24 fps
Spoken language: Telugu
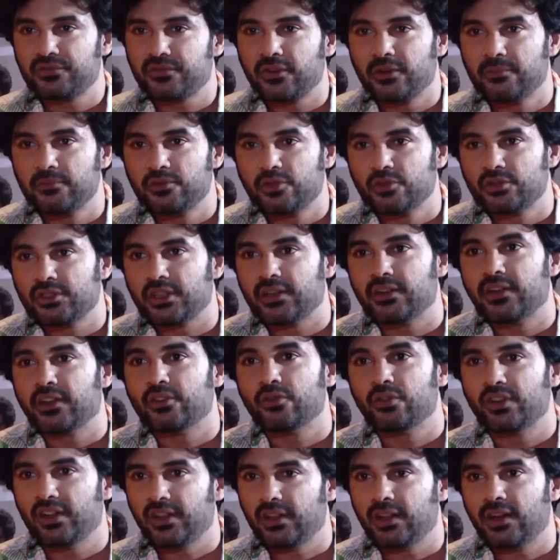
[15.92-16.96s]
ఫిల్మ్ చూసాను నేను
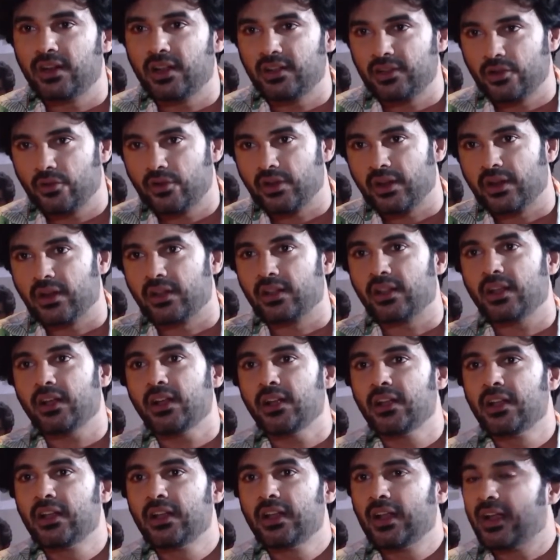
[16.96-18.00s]
నీది నాది ఓకే కదా
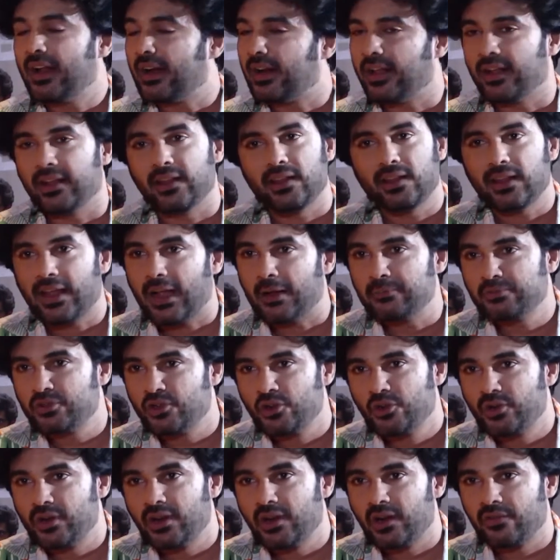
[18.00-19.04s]
అండ్ ఐ
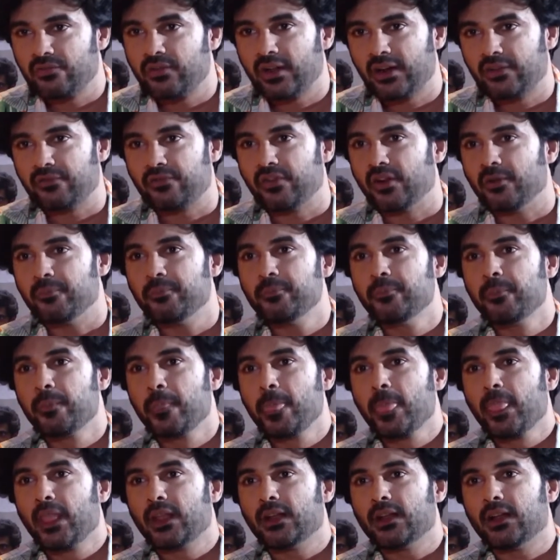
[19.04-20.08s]
అబ్సల్యూట్లీ లవ్ దట్ ఫిల్మ్
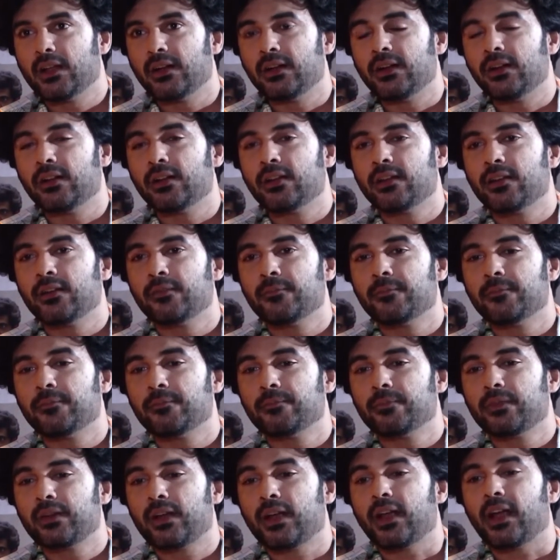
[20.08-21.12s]
అండ్
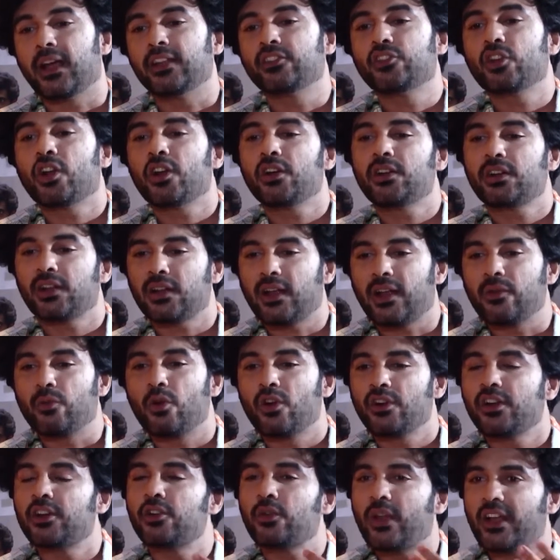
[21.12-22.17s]
ఐ థాట్ ఐ
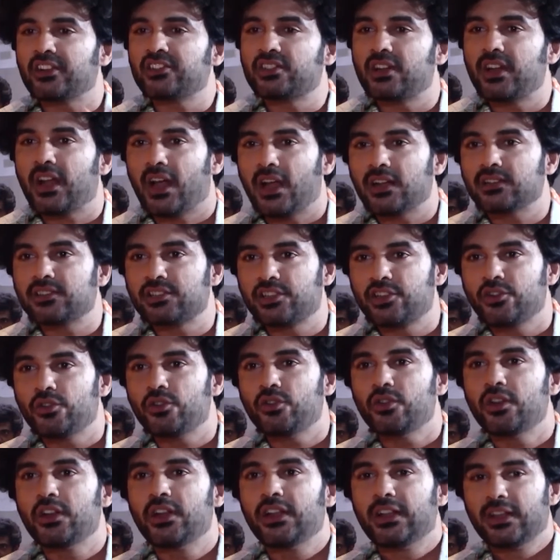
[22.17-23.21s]
వాంటెడ్ టు యాక్చువల్లీ ఆస్క్ యూ
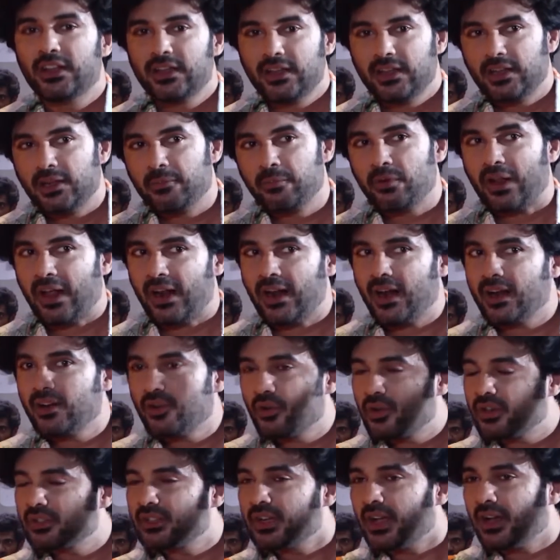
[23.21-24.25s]
ఇప్పుడు అలాంటి
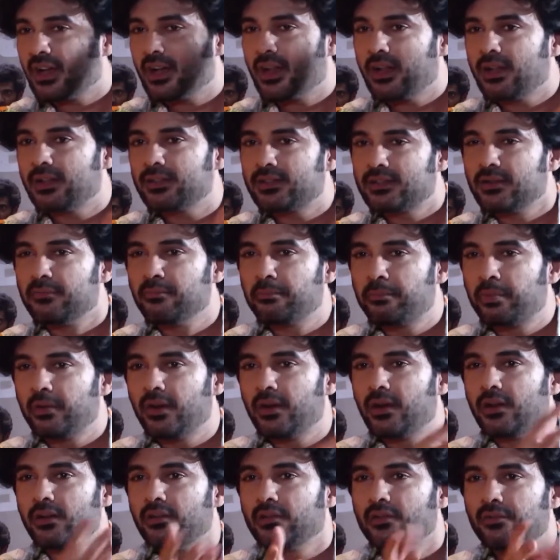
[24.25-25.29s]
ఒక చాలా సింపుల్
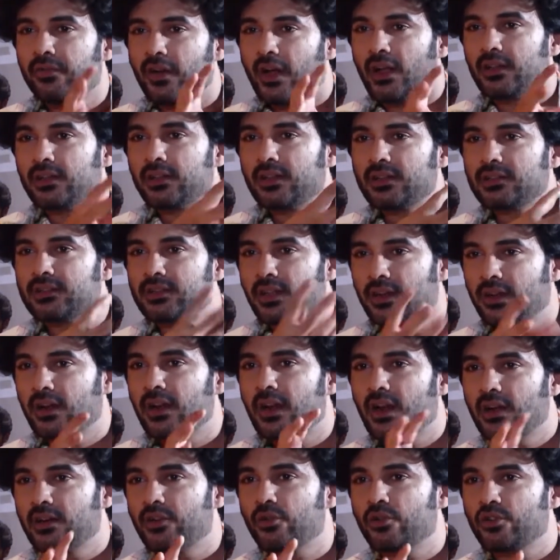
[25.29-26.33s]
ఫాదర్ సన్
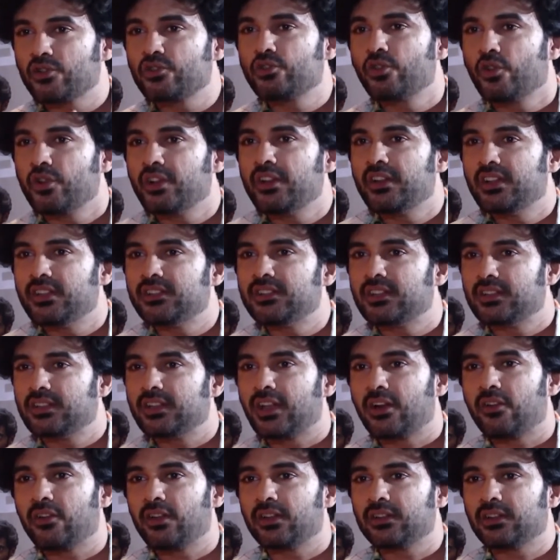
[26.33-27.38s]
లాంటి ఒక స్టోరీ తీసిన
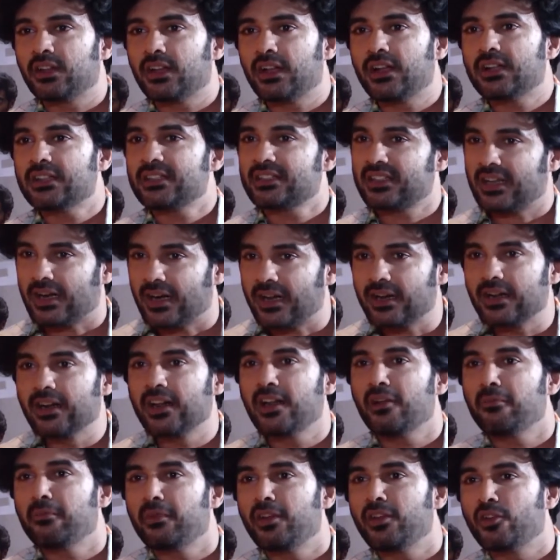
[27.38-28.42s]
తర్వాత సడన్గా
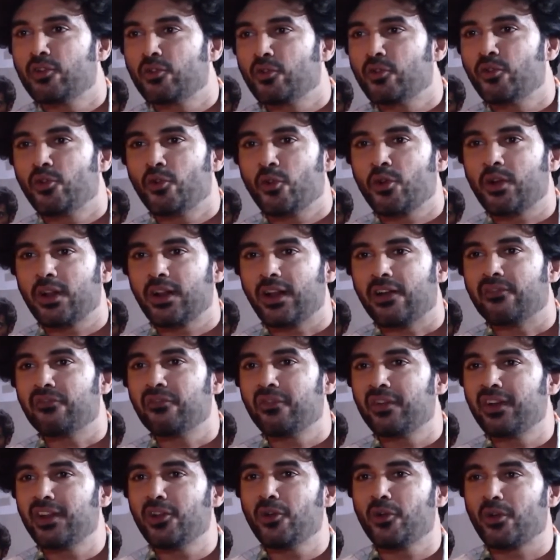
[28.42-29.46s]
మీకు ఒక
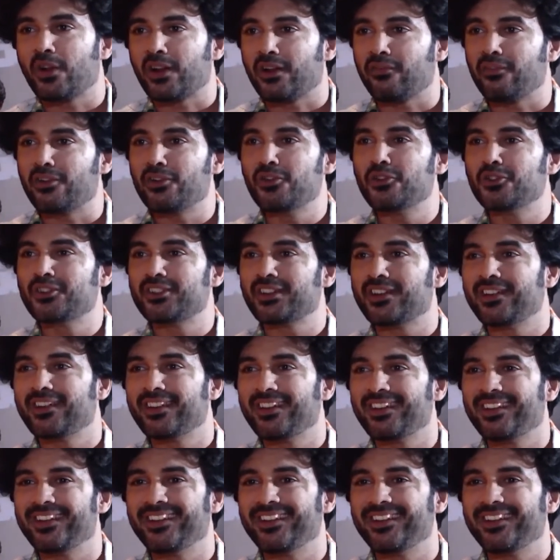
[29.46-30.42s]
లవ్ని ఒక రెవల్యూషన్ని